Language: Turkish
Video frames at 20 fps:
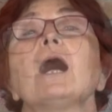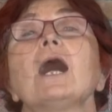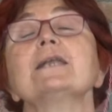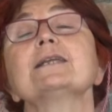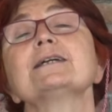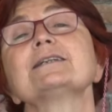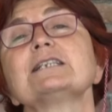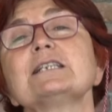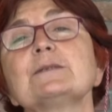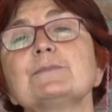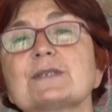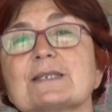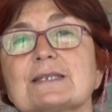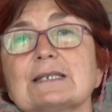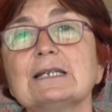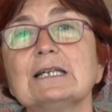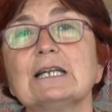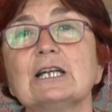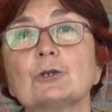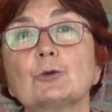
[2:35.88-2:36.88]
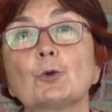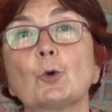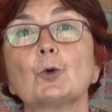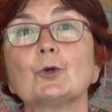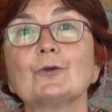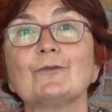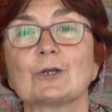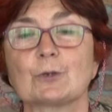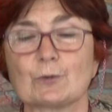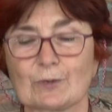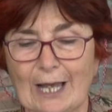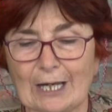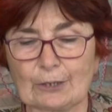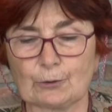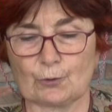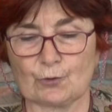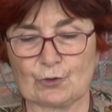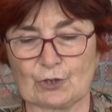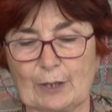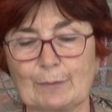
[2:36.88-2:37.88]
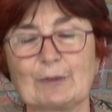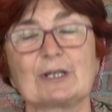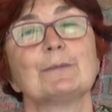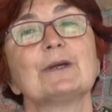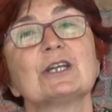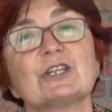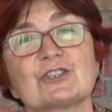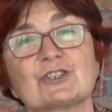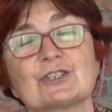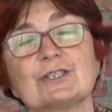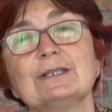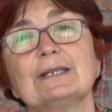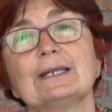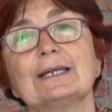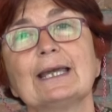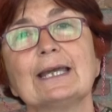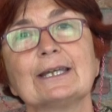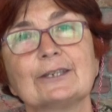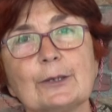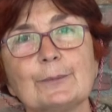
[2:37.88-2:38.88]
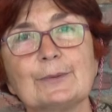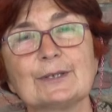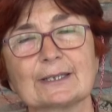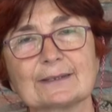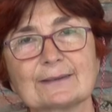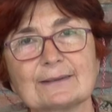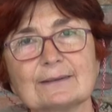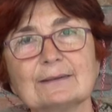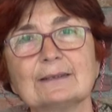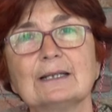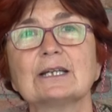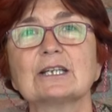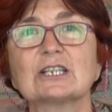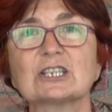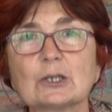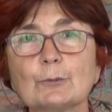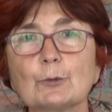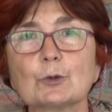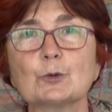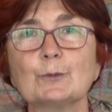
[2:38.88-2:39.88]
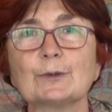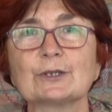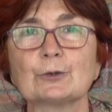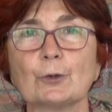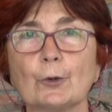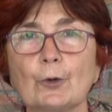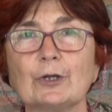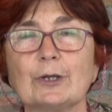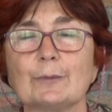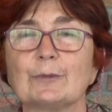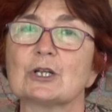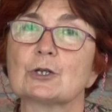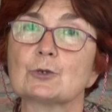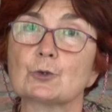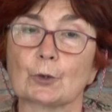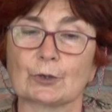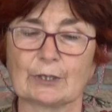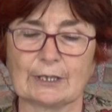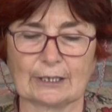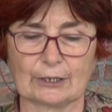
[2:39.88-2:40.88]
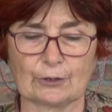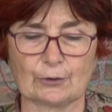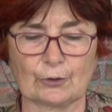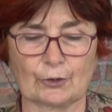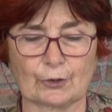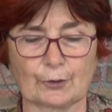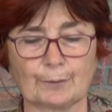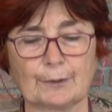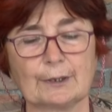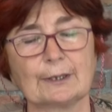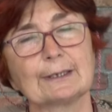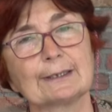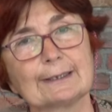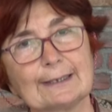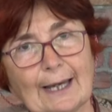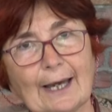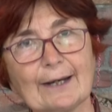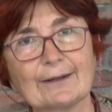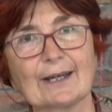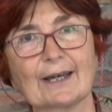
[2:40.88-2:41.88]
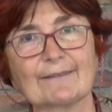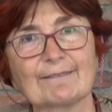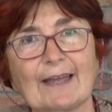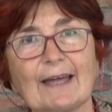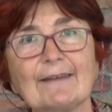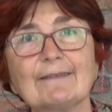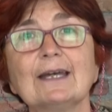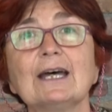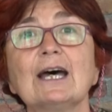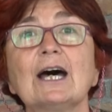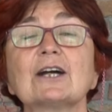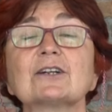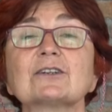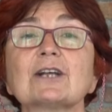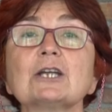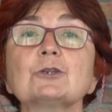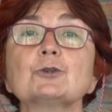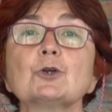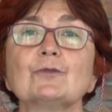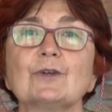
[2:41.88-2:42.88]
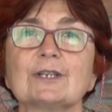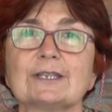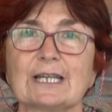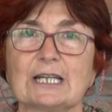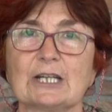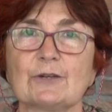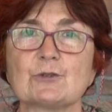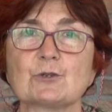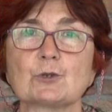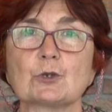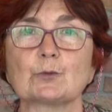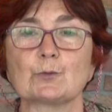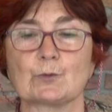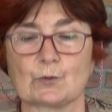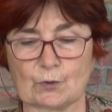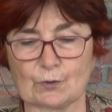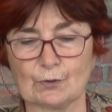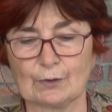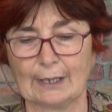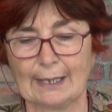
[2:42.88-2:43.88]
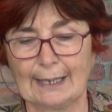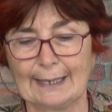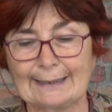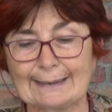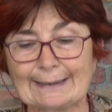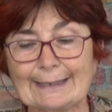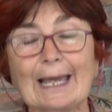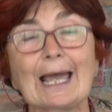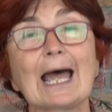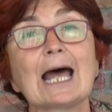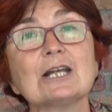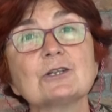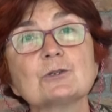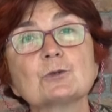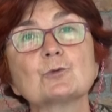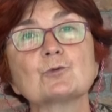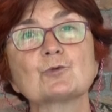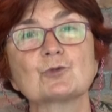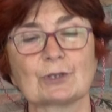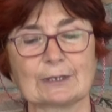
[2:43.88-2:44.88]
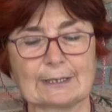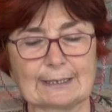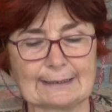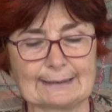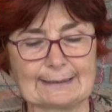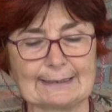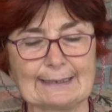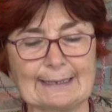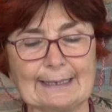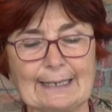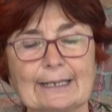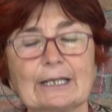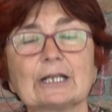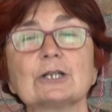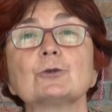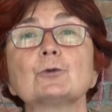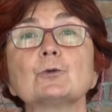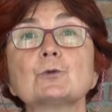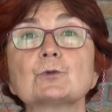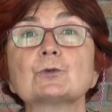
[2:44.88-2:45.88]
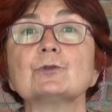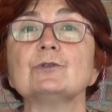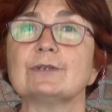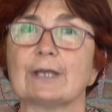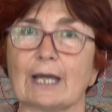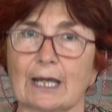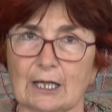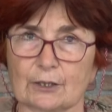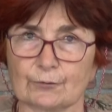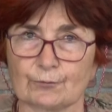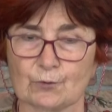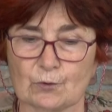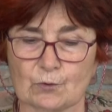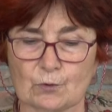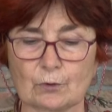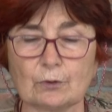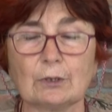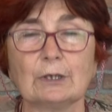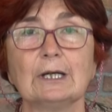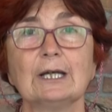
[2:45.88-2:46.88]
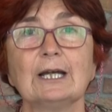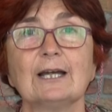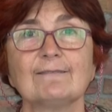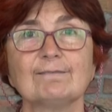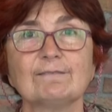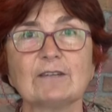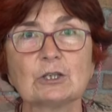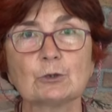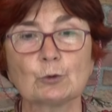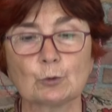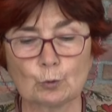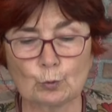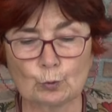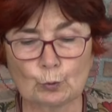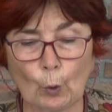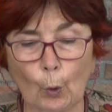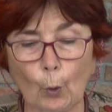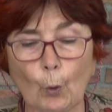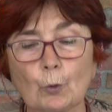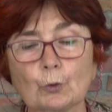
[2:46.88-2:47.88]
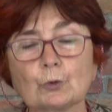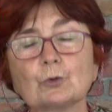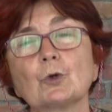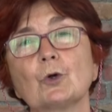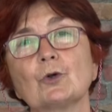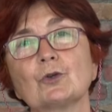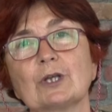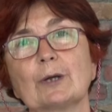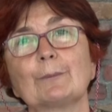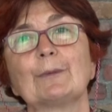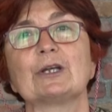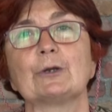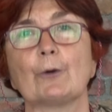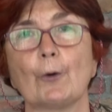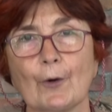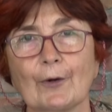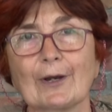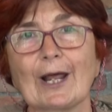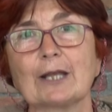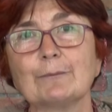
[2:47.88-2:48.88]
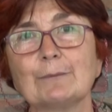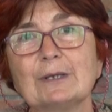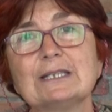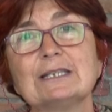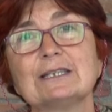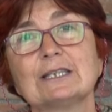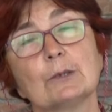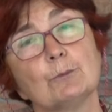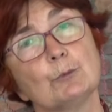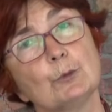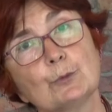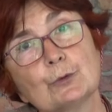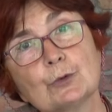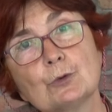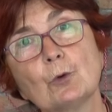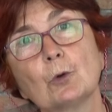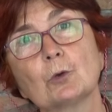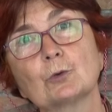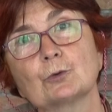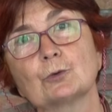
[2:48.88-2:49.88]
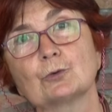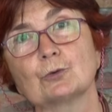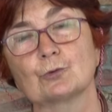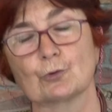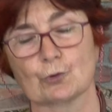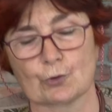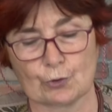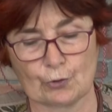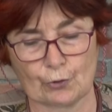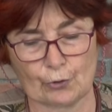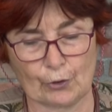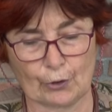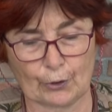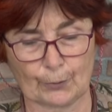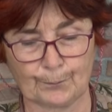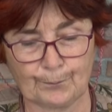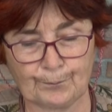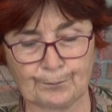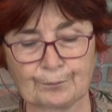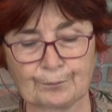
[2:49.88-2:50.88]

Ana dilimizi doğru ve güzel konuşabilmek için edebiyatın, kitap okumanın önemine çok inanıyorum. Diğer yandan radyo ve televizyonumuzun değerli sunucularını dinleyerek düzgün telaffuzu ve doğru tonlamayı öğrenmenin de mümkün olduğunu düşünüyorum.